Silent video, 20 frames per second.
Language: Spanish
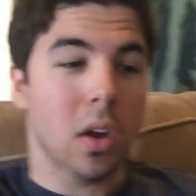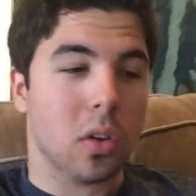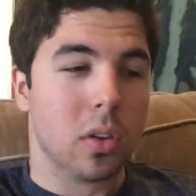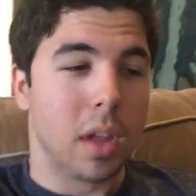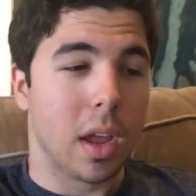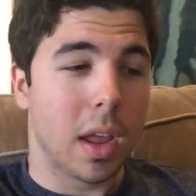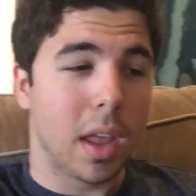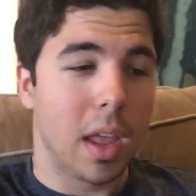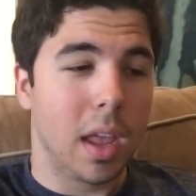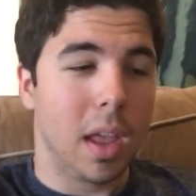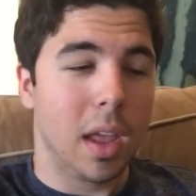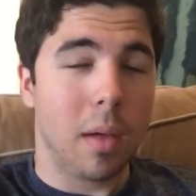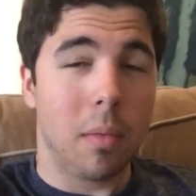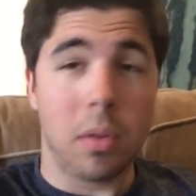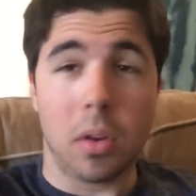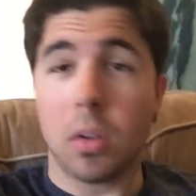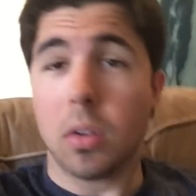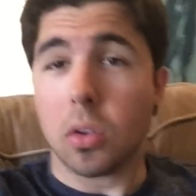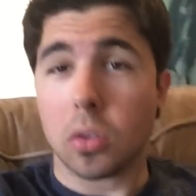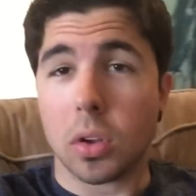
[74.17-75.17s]
O sea que,
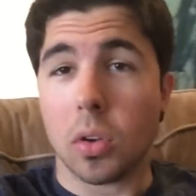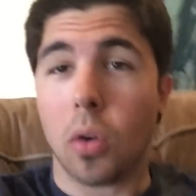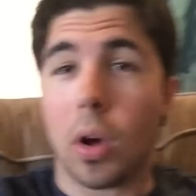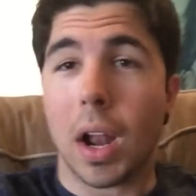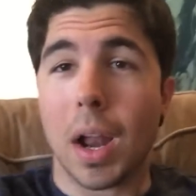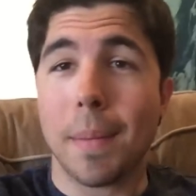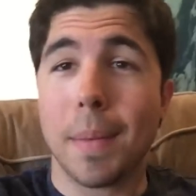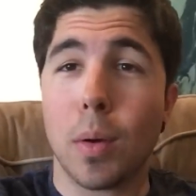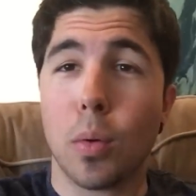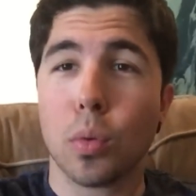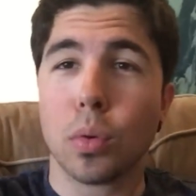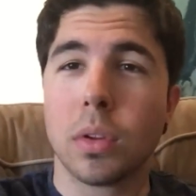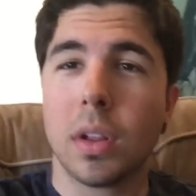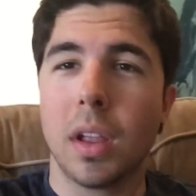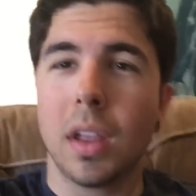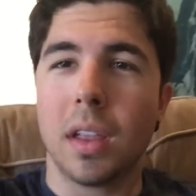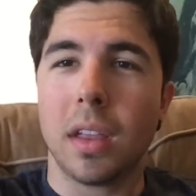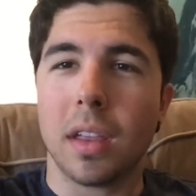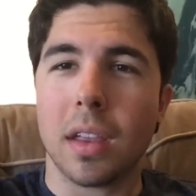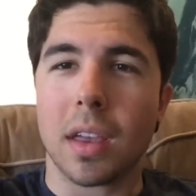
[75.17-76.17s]
bueno, no sé, ojalá me
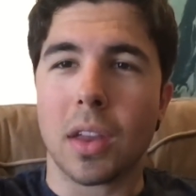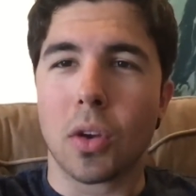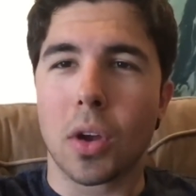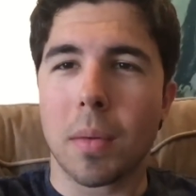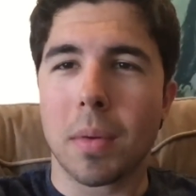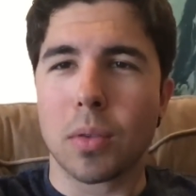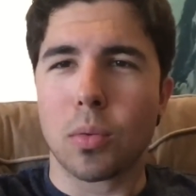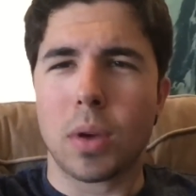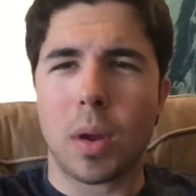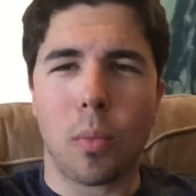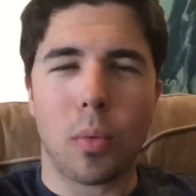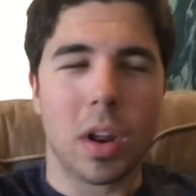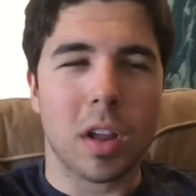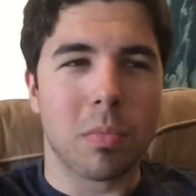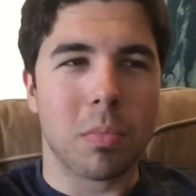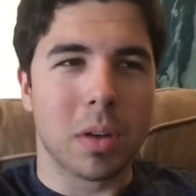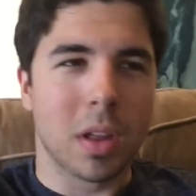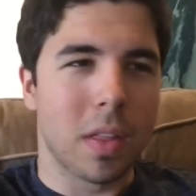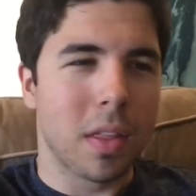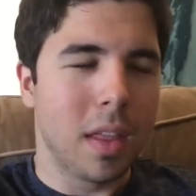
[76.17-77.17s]
guste y creo que va a ser una buena
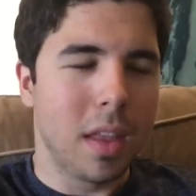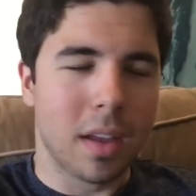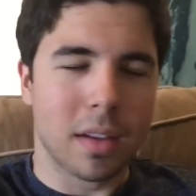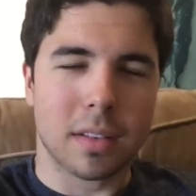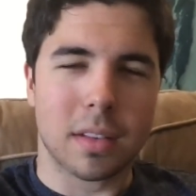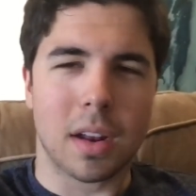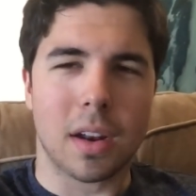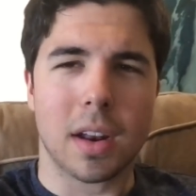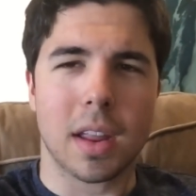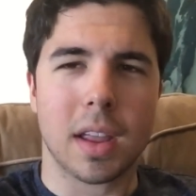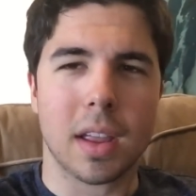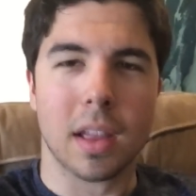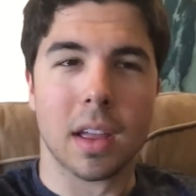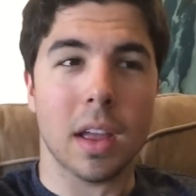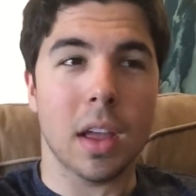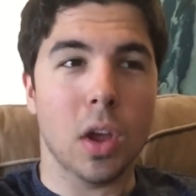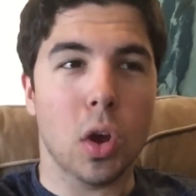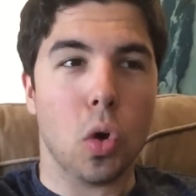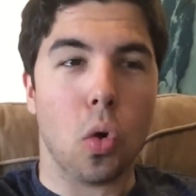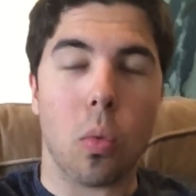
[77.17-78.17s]
experiencia. Ya os
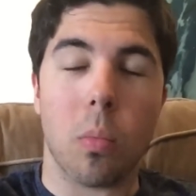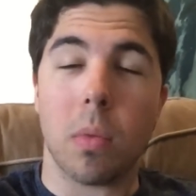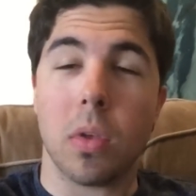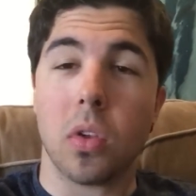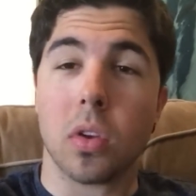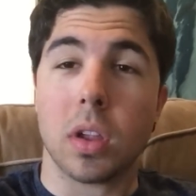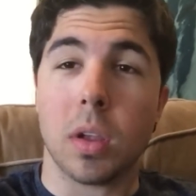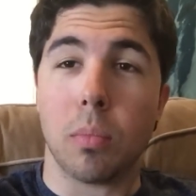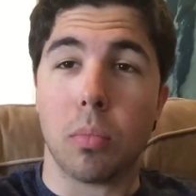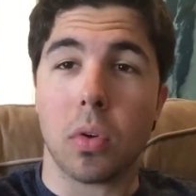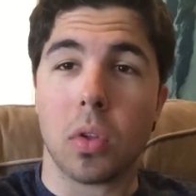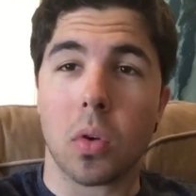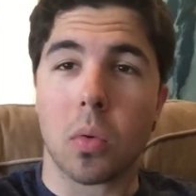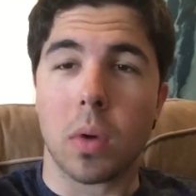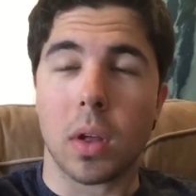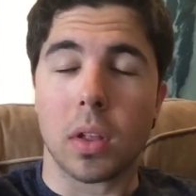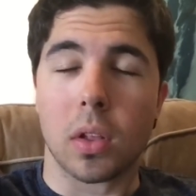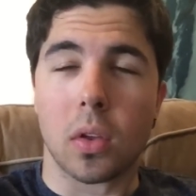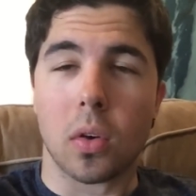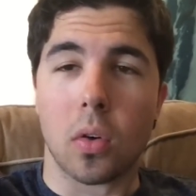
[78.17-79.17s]
traeré un vídeo si puedo
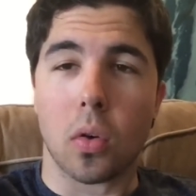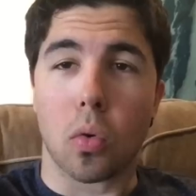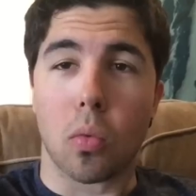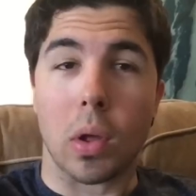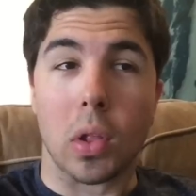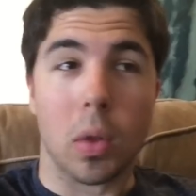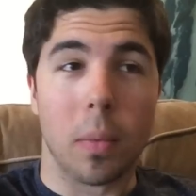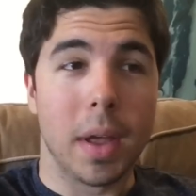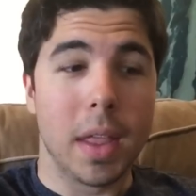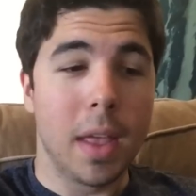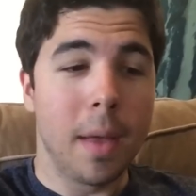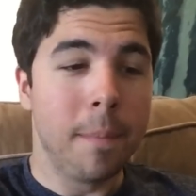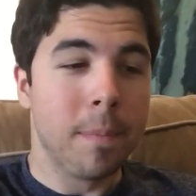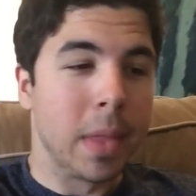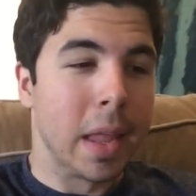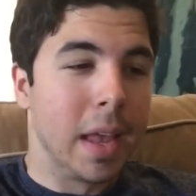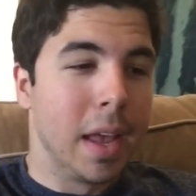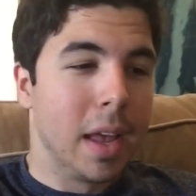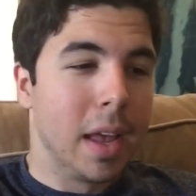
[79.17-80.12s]
cuando, cuando vaya.